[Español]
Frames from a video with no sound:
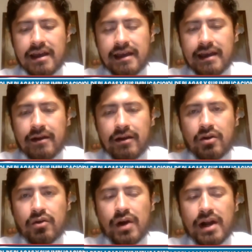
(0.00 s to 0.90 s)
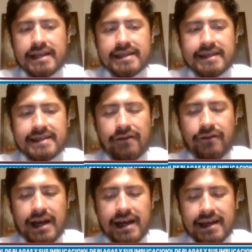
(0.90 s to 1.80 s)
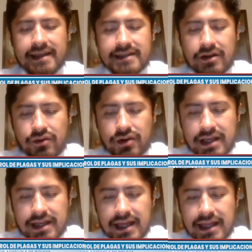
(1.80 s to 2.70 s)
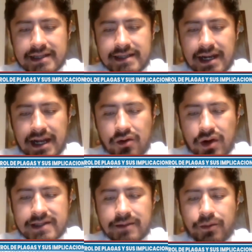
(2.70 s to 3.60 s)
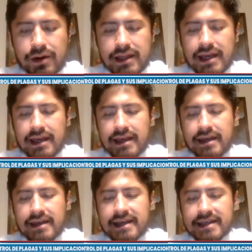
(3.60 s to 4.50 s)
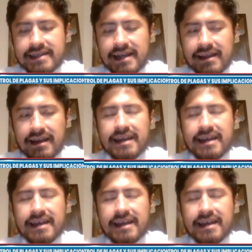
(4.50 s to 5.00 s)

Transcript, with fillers: eh, cuál es esa franja de seguridad hasta la cual se puede ingestir,